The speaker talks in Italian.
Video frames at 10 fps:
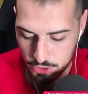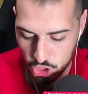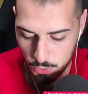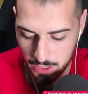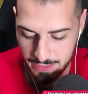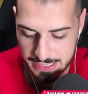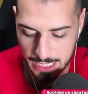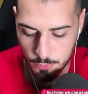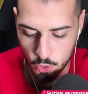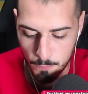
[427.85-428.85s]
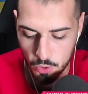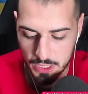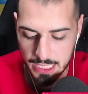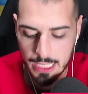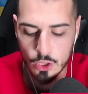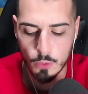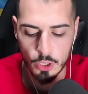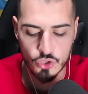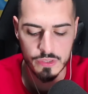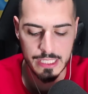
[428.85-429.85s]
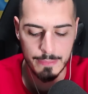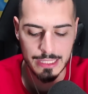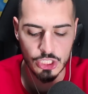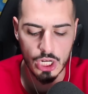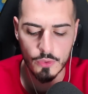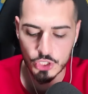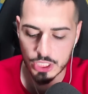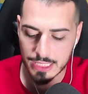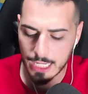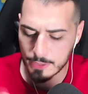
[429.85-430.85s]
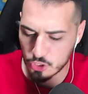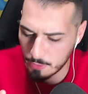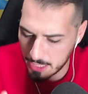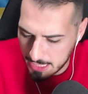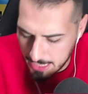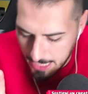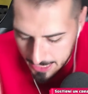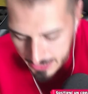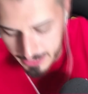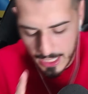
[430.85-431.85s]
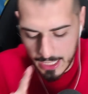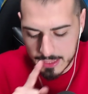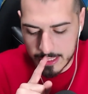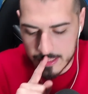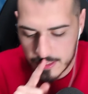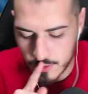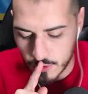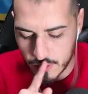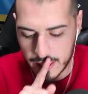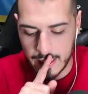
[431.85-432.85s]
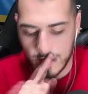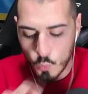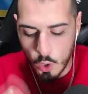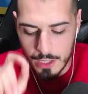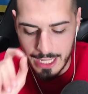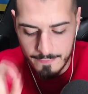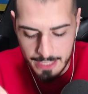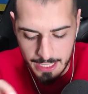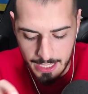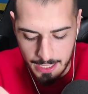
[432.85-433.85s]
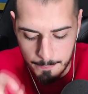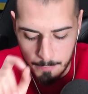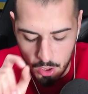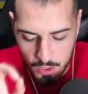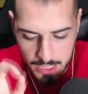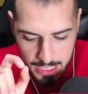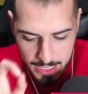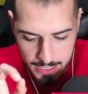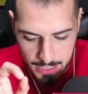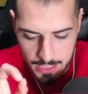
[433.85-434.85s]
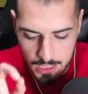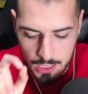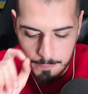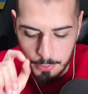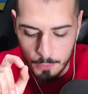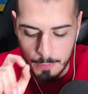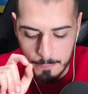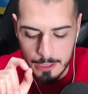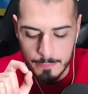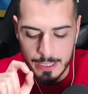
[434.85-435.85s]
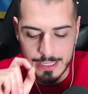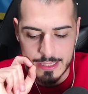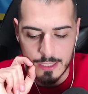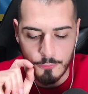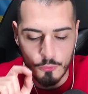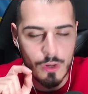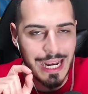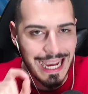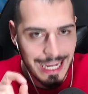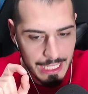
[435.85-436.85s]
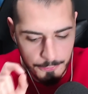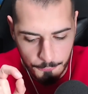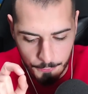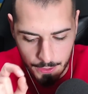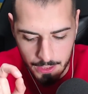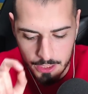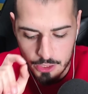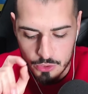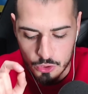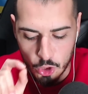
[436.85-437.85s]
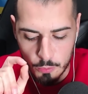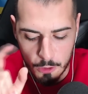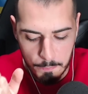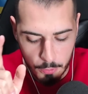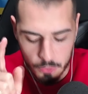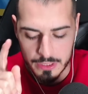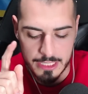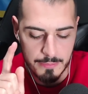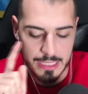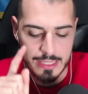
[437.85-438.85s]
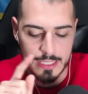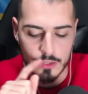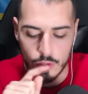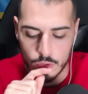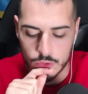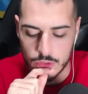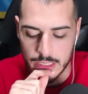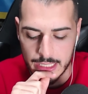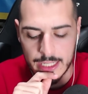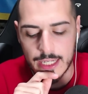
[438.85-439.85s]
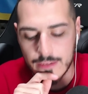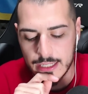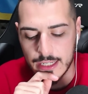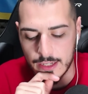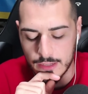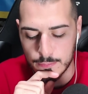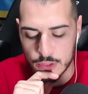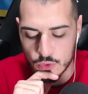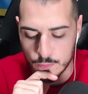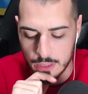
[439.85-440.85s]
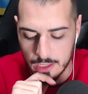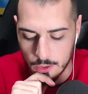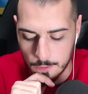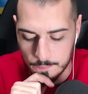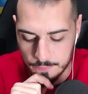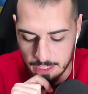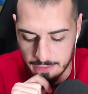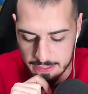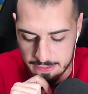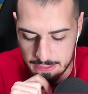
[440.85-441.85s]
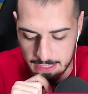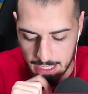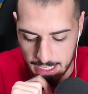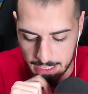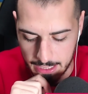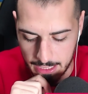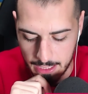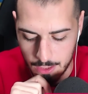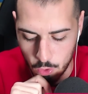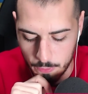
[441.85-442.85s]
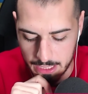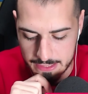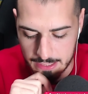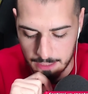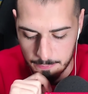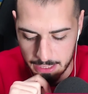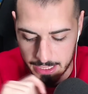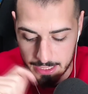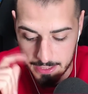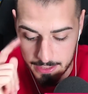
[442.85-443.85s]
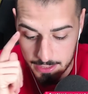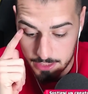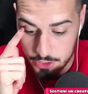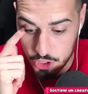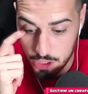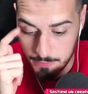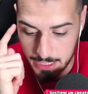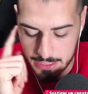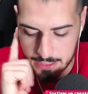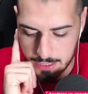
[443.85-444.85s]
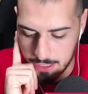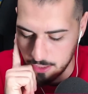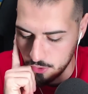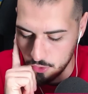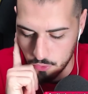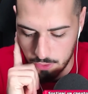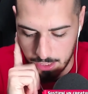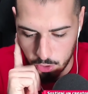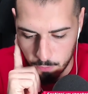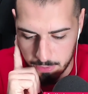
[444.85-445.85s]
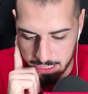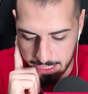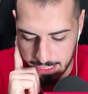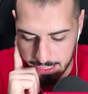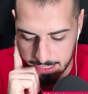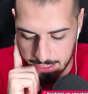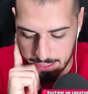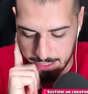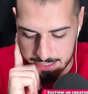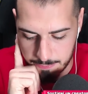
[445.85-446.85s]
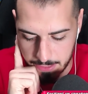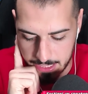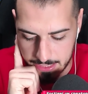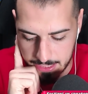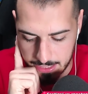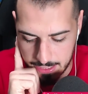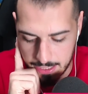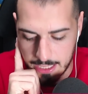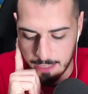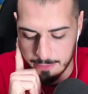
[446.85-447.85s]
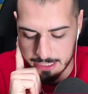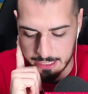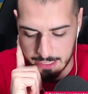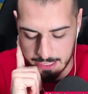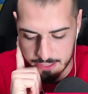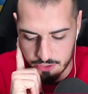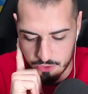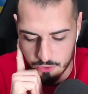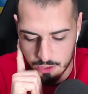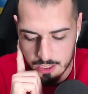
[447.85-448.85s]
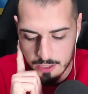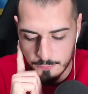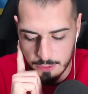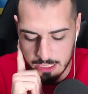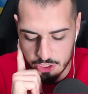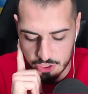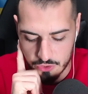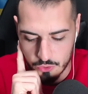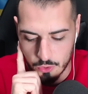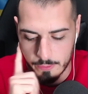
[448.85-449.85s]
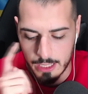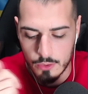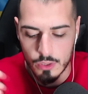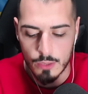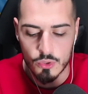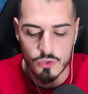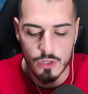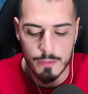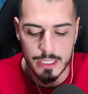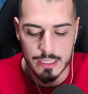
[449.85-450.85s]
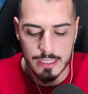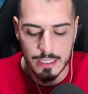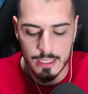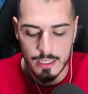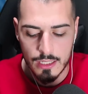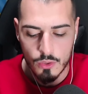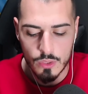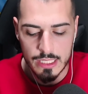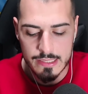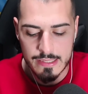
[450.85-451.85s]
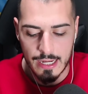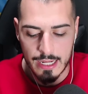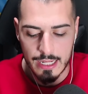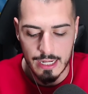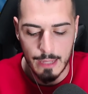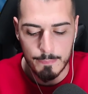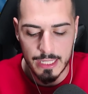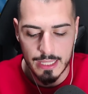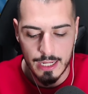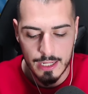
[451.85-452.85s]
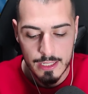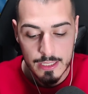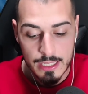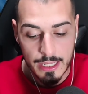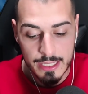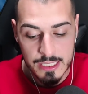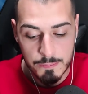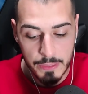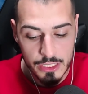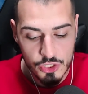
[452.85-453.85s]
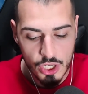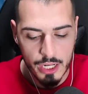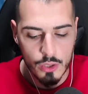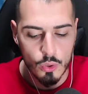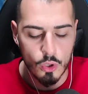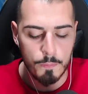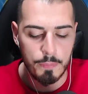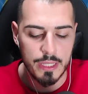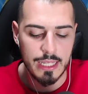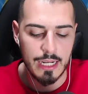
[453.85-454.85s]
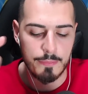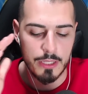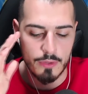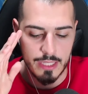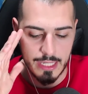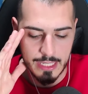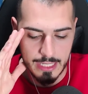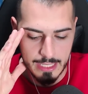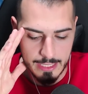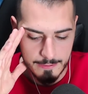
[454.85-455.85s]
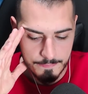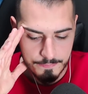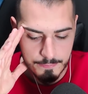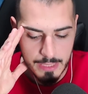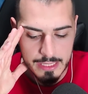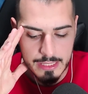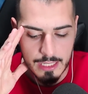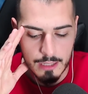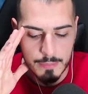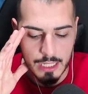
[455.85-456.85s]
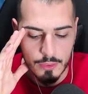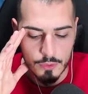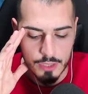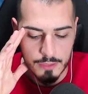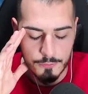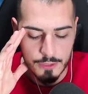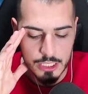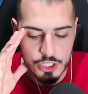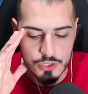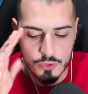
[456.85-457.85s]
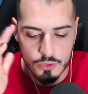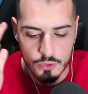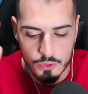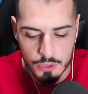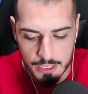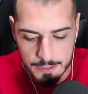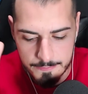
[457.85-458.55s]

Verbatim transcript: Ci poteva stare pure un monchito, però giustamente c'è la torre centrale, ha preso parecchi danni. Attenzione, vuole avere Monk probabilmente full life dopo il ponte. Mettendolo contro il Gran Cavaliere avrebbe subito diversi danni. Lo piazza dal back ci mette non la Goblin Gang, aspetta, la mette adesso, Fenice sopra, ora può solamente utilizzare l'abilità, respingere i colpi della pirotecnica, mettere il minatore, fenice sotto torre.